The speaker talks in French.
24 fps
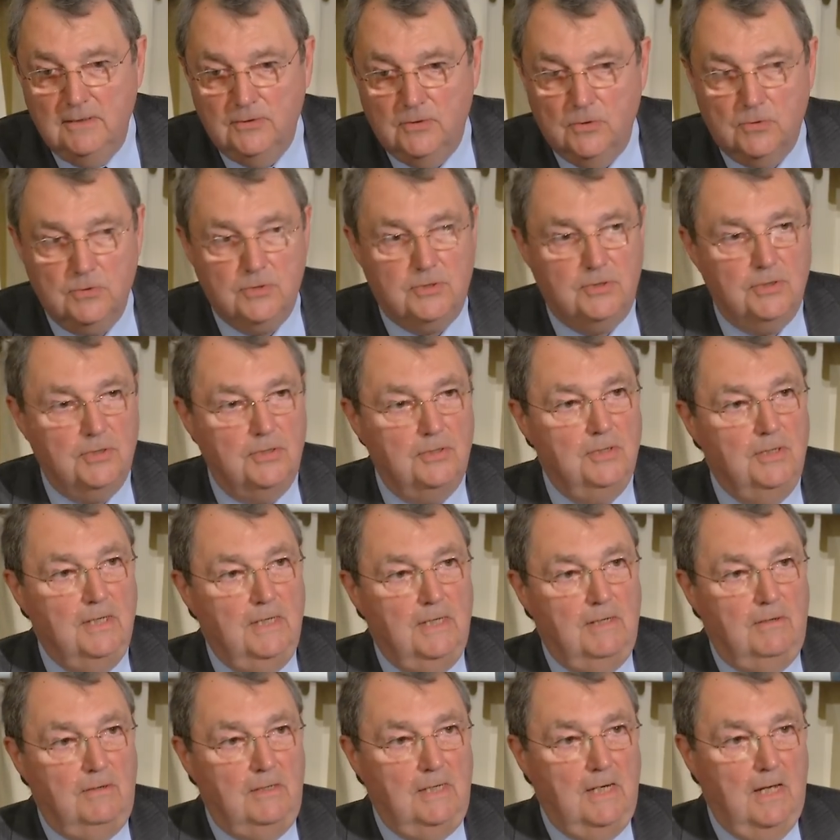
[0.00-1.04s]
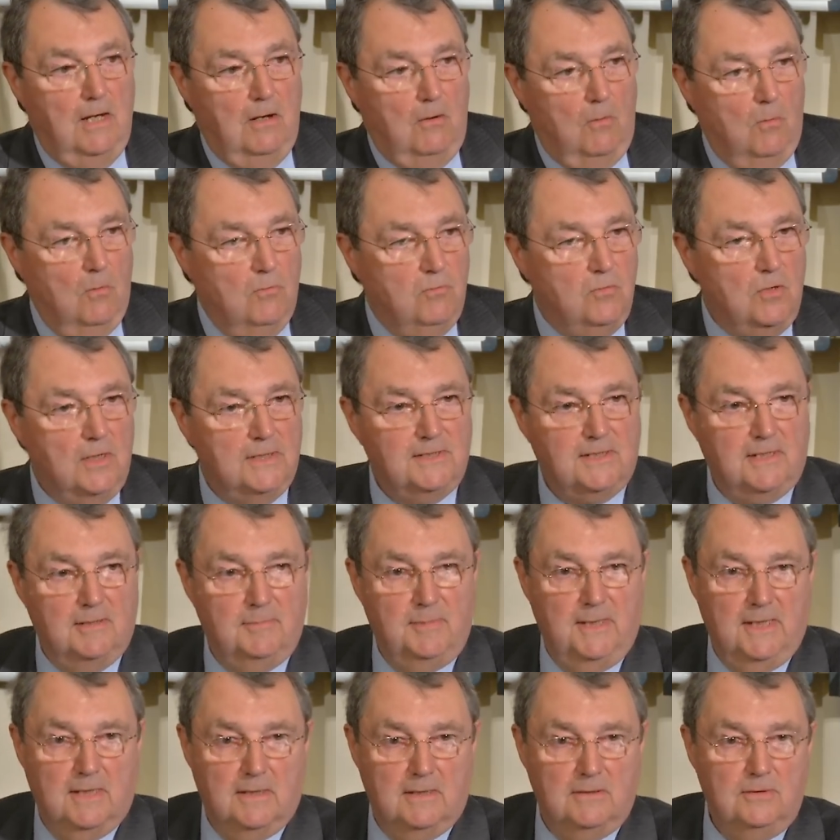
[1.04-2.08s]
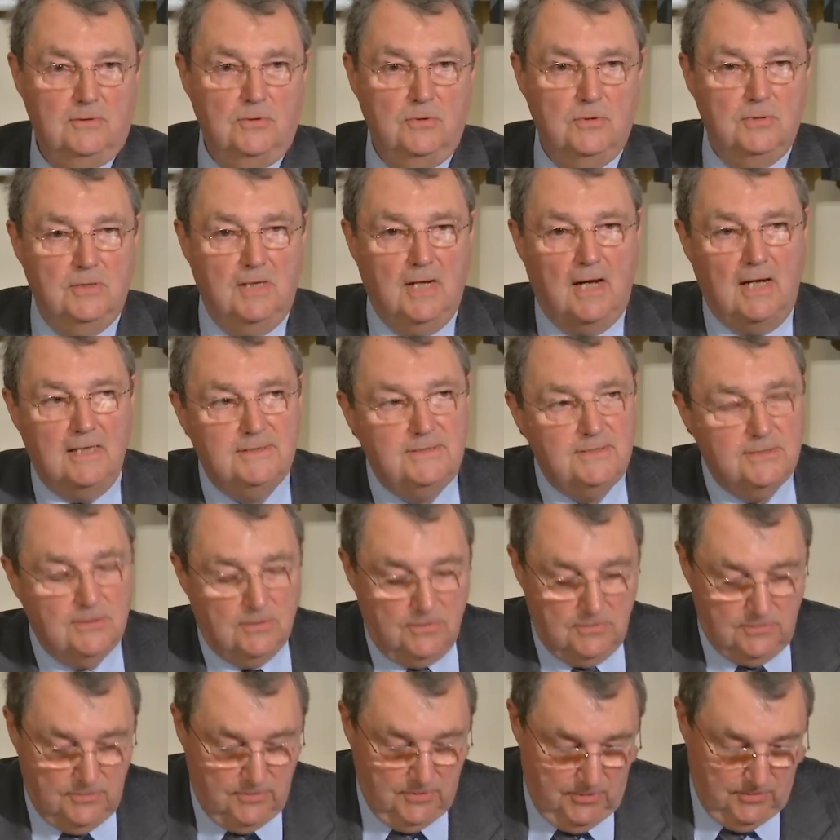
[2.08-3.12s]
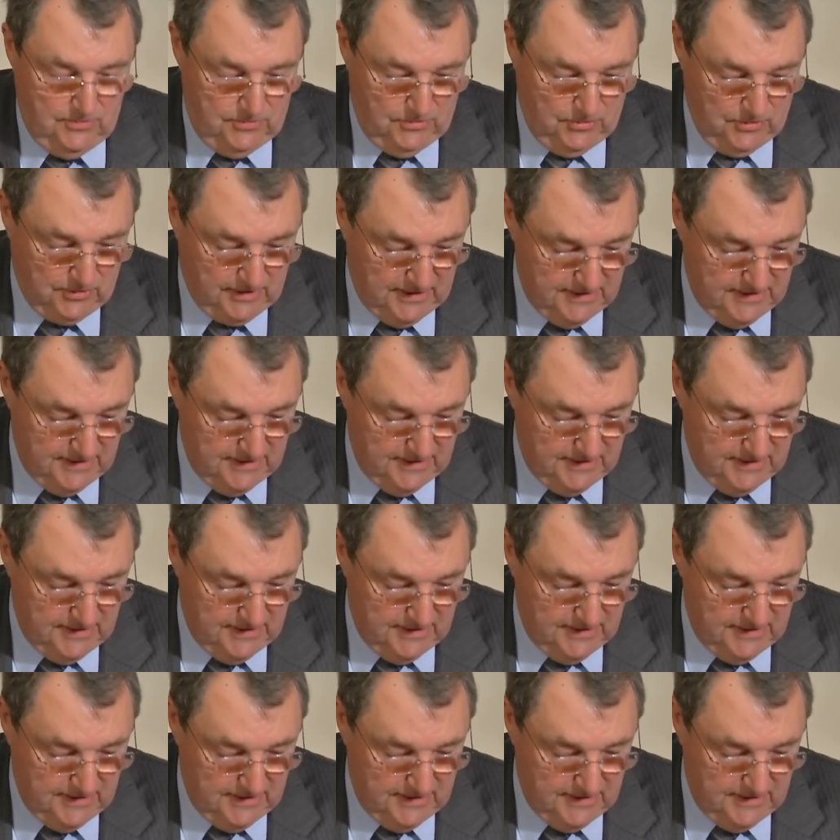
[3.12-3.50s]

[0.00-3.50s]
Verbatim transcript: Donc là, on voit très bien le gradient de,